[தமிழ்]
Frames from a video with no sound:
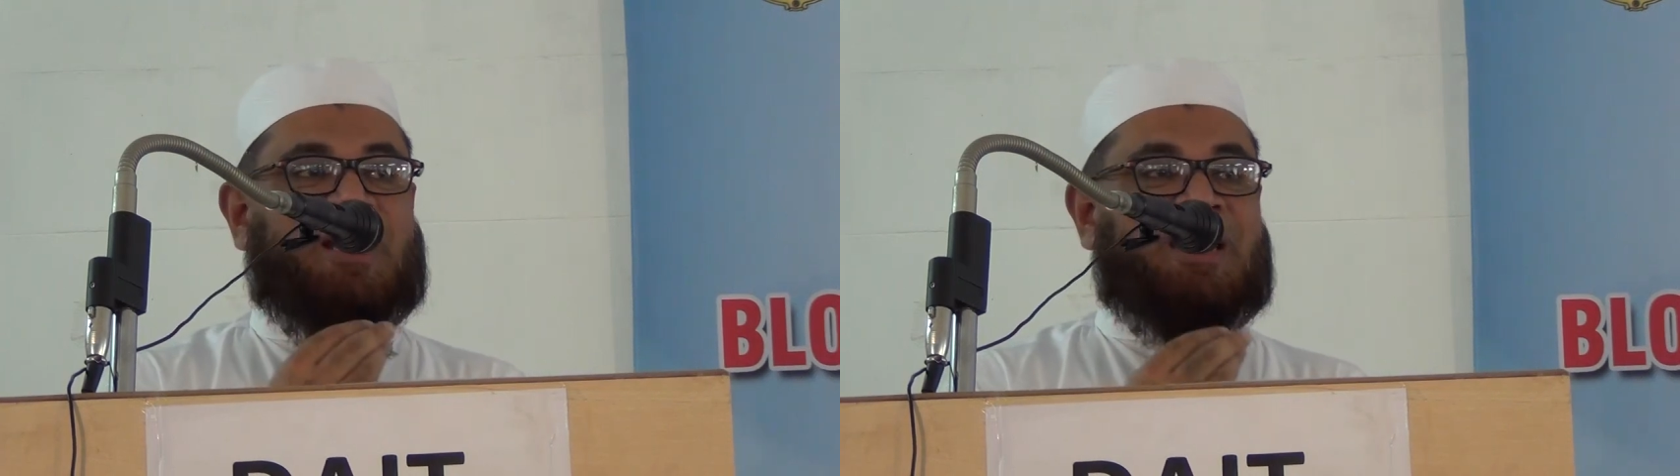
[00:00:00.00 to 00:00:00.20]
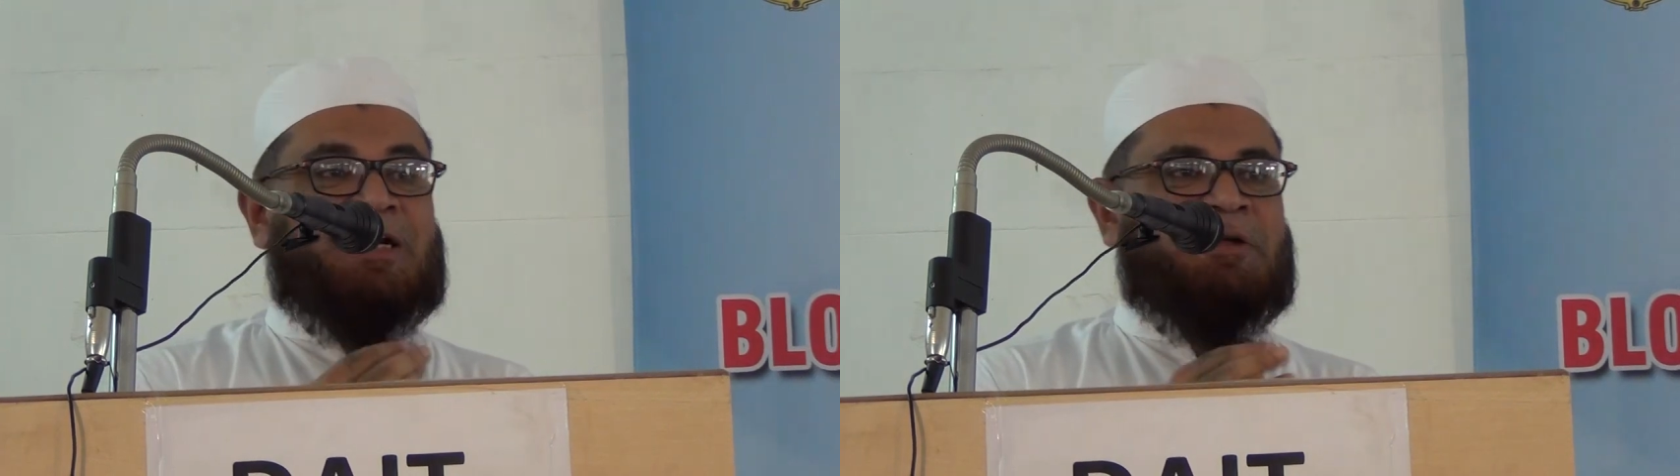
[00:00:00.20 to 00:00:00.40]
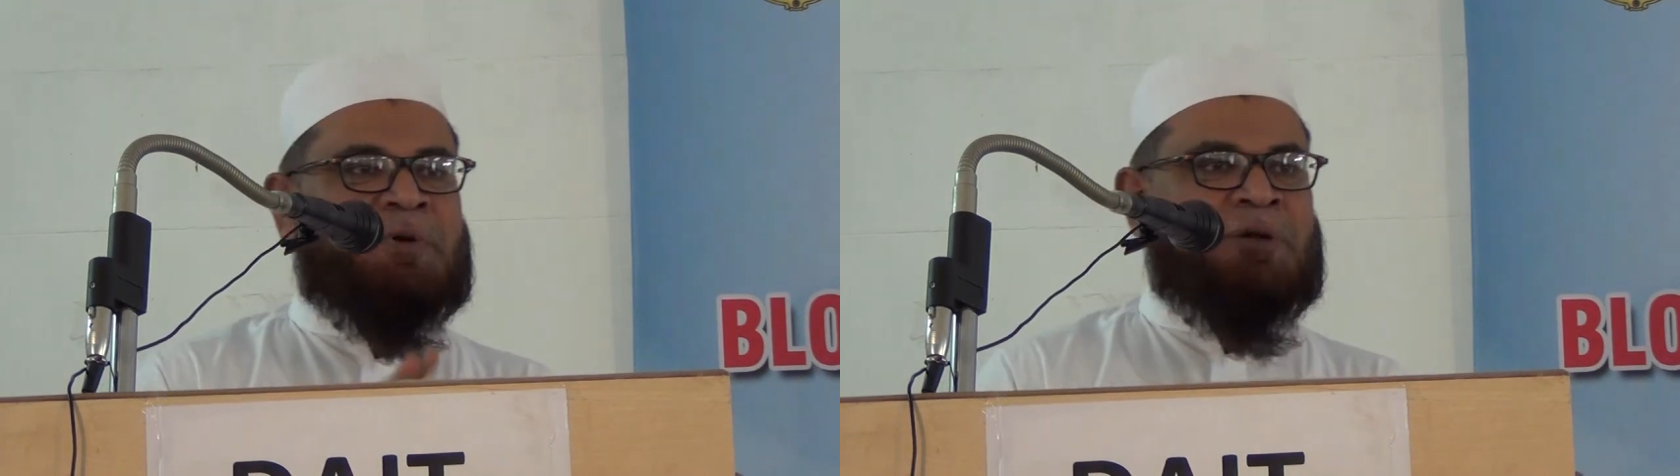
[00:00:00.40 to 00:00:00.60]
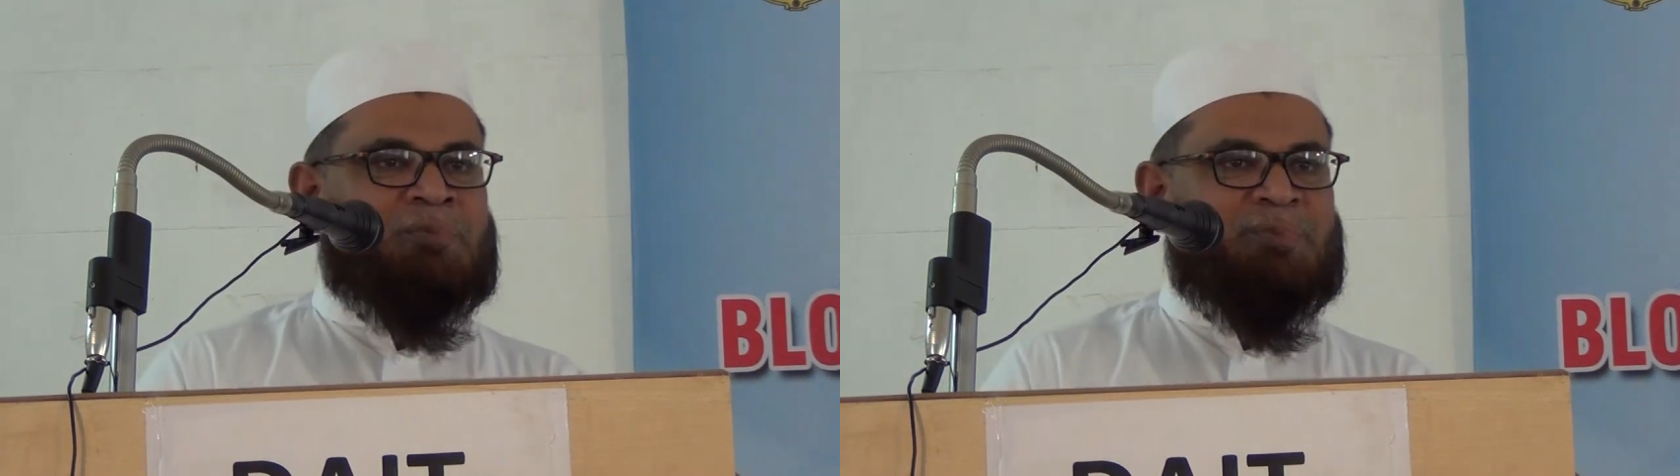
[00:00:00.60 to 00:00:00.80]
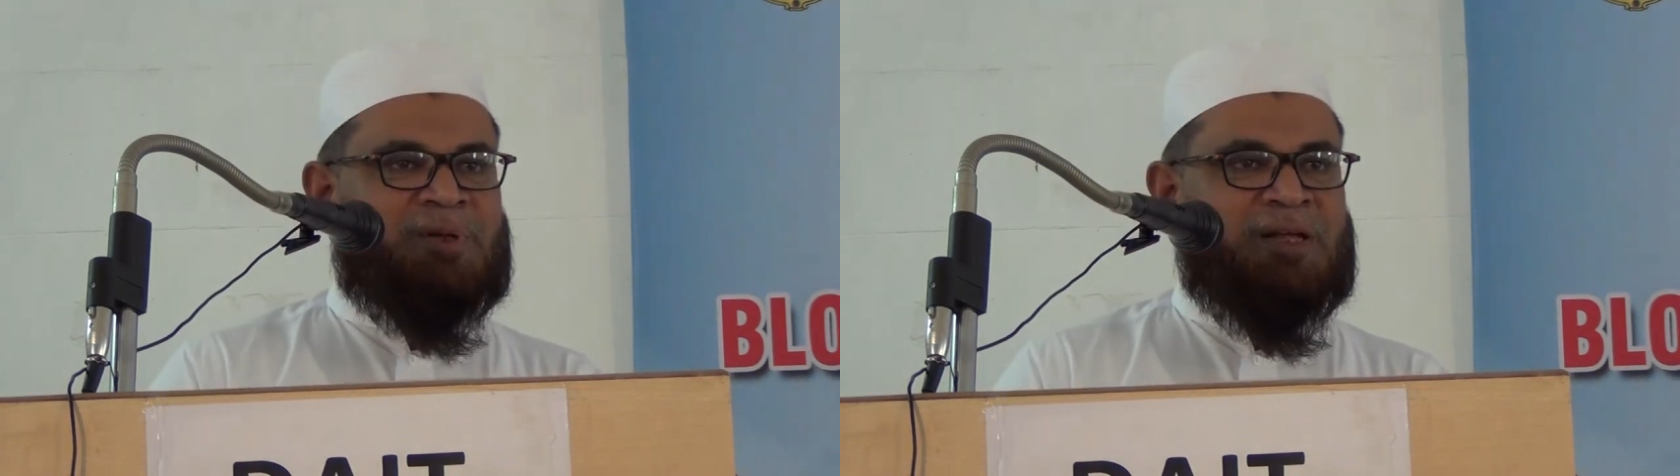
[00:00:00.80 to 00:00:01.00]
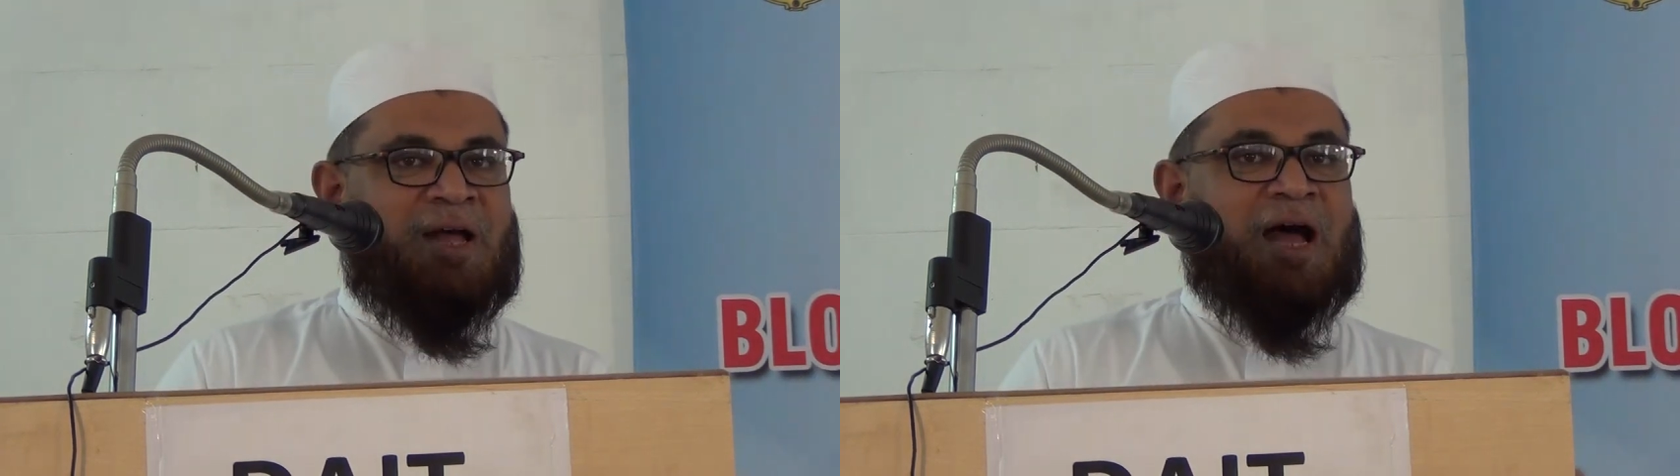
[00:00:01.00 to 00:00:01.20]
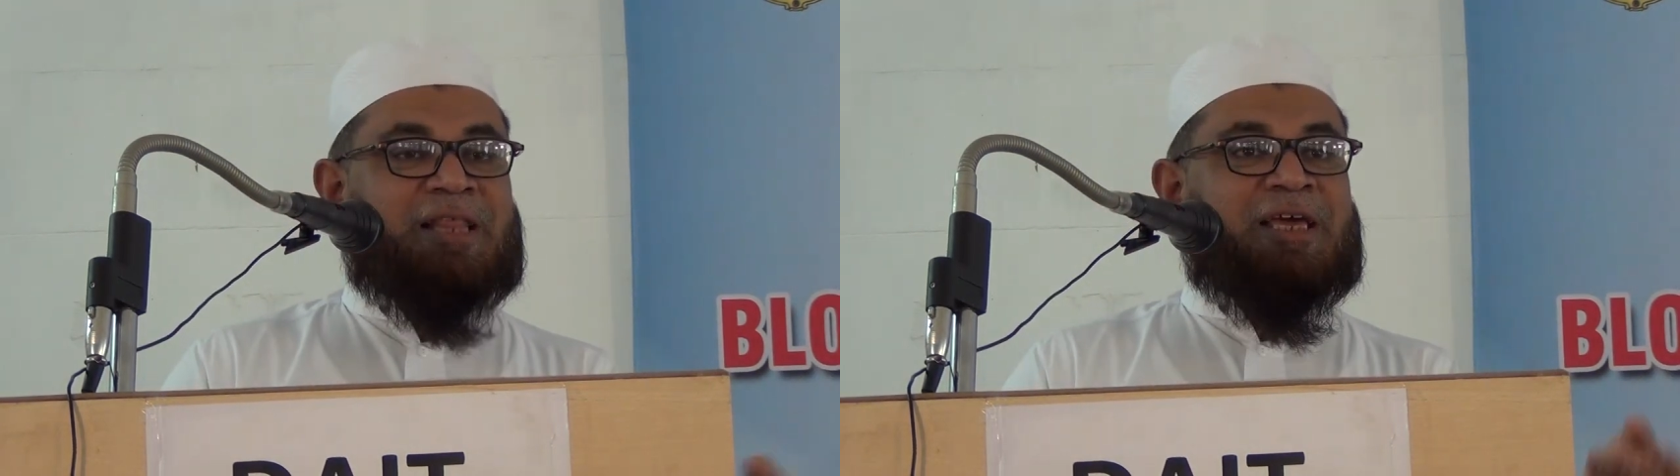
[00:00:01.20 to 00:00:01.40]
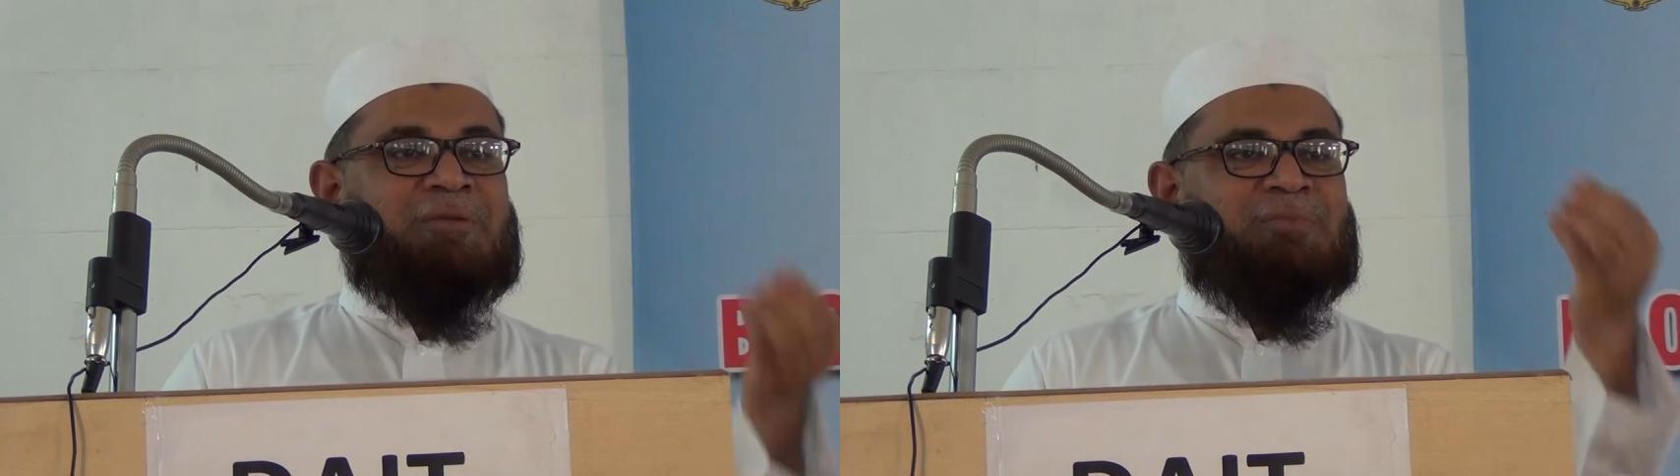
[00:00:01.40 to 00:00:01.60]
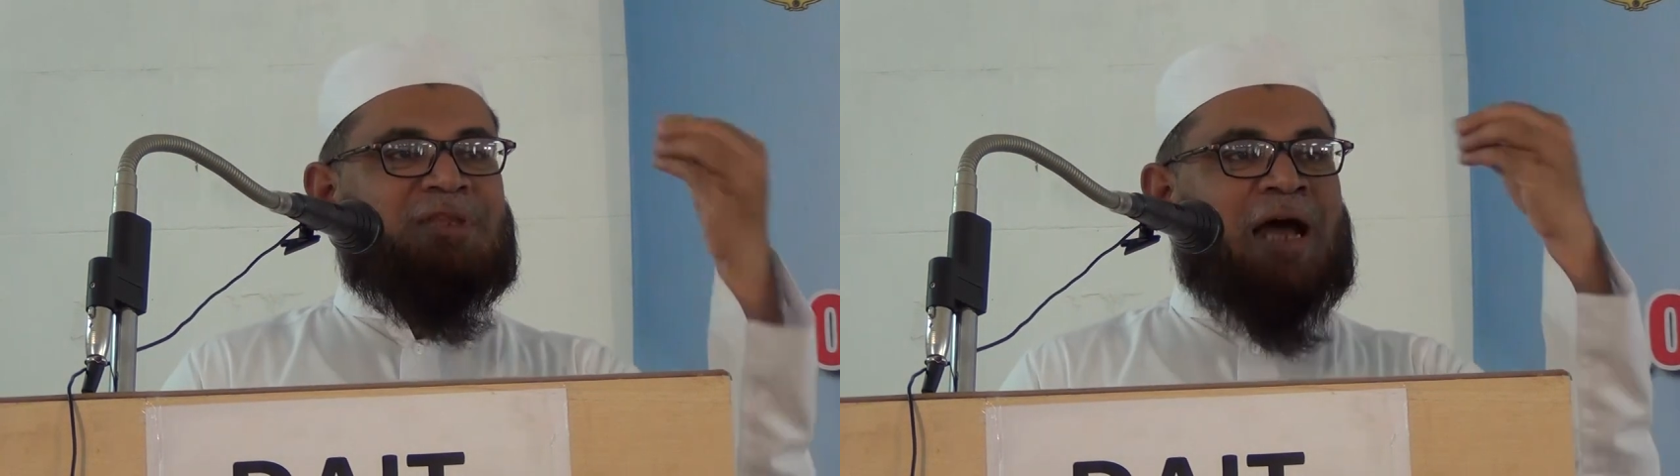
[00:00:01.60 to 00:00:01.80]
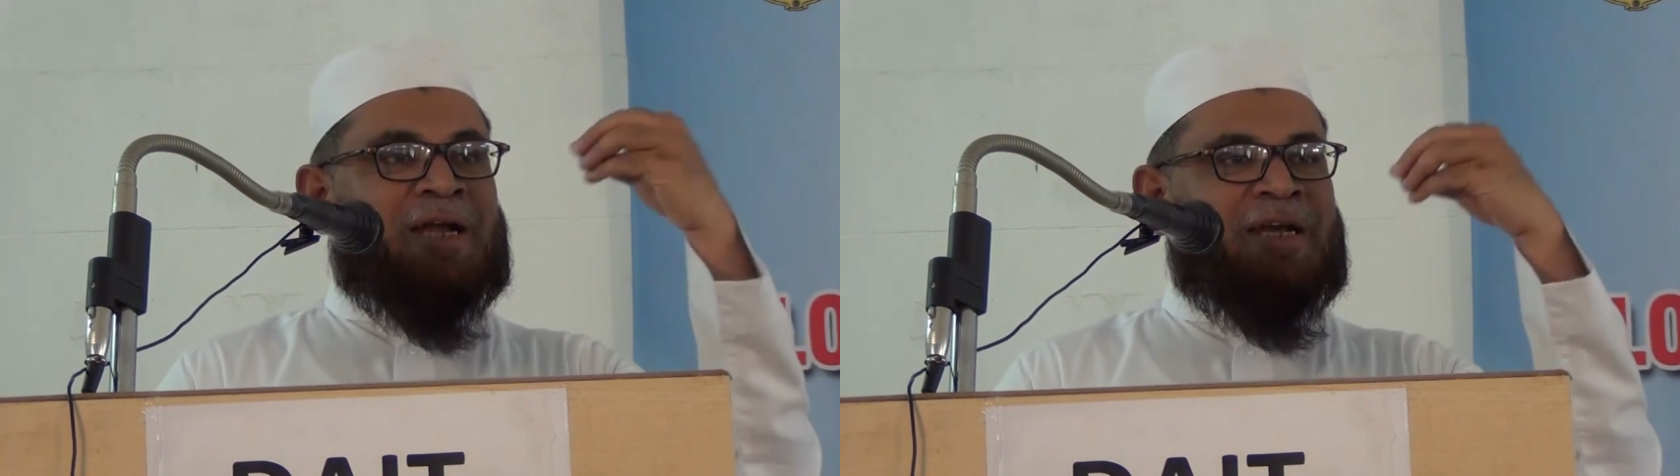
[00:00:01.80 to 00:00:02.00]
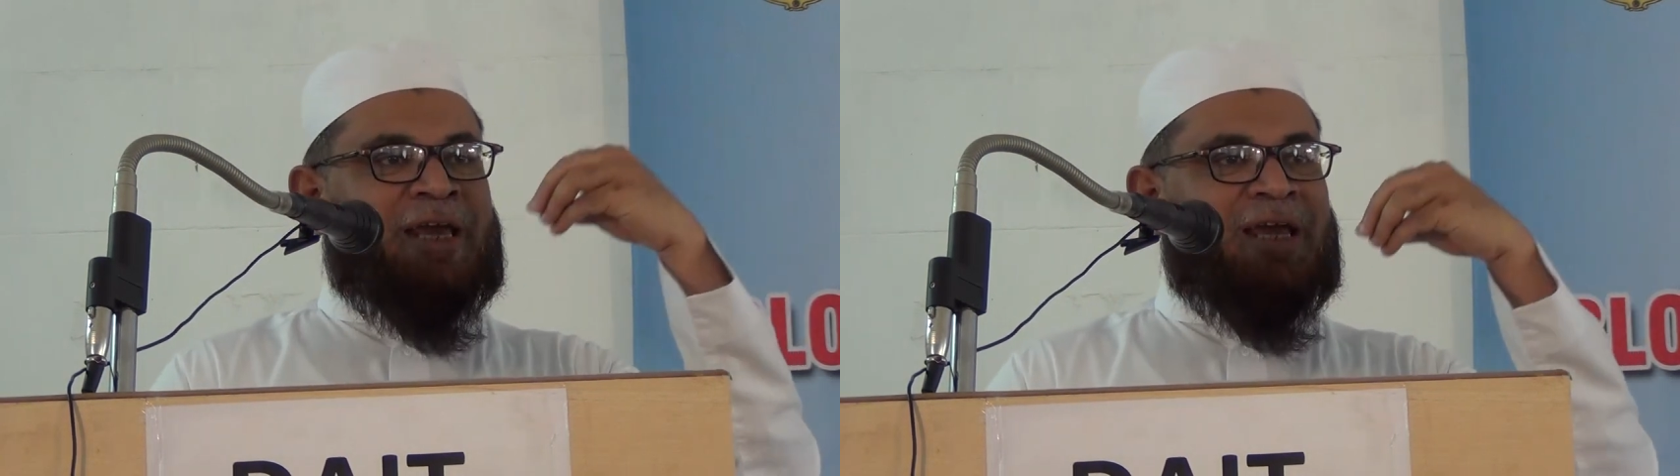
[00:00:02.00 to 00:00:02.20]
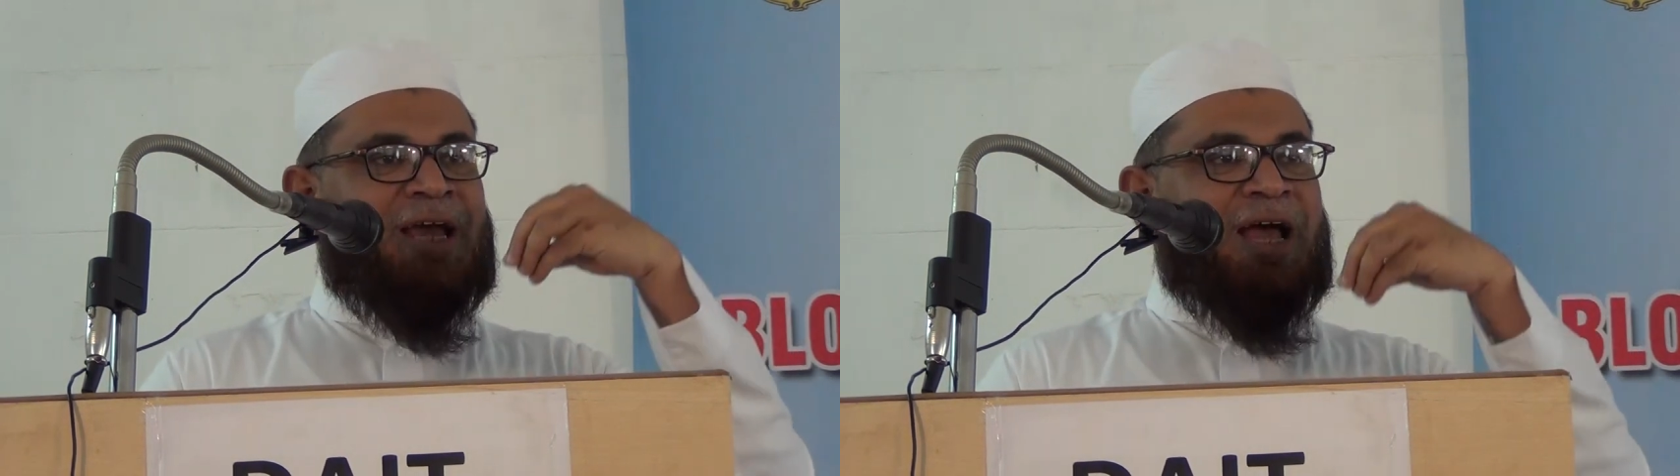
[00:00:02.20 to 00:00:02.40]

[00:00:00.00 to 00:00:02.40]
கலந்துவிடும் விடும் அதையும் தாண்டி